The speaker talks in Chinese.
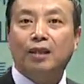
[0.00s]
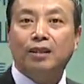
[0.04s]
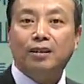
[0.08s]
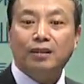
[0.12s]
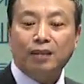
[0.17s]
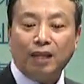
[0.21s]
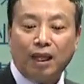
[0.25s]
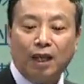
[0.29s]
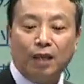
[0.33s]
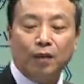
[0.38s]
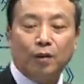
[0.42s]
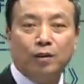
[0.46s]

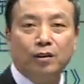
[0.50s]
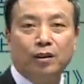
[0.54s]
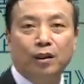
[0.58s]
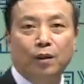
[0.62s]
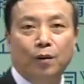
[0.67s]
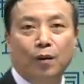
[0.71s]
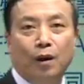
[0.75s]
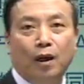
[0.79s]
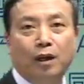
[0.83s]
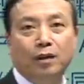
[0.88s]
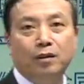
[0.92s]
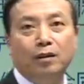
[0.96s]
这种情
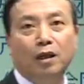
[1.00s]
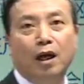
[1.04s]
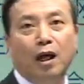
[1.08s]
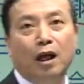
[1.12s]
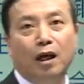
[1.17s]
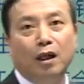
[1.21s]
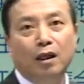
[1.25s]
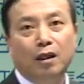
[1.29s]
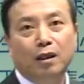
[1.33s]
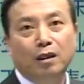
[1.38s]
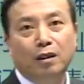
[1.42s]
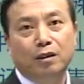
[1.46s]
况
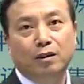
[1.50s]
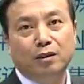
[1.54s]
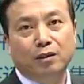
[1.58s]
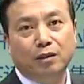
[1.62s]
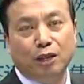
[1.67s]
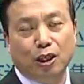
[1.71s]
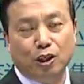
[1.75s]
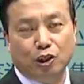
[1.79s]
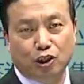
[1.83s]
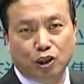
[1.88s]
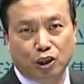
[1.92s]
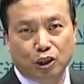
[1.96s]
下，
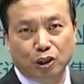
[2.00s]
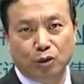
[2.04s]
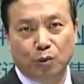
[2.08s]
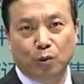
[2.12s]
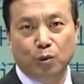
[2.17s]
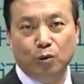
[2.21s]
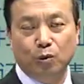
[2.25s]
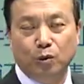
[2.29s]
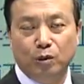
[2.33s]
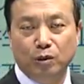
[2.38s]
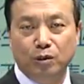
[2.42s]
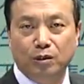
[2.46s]
在实
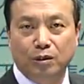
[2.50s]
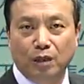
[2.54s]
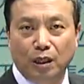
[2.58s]
务中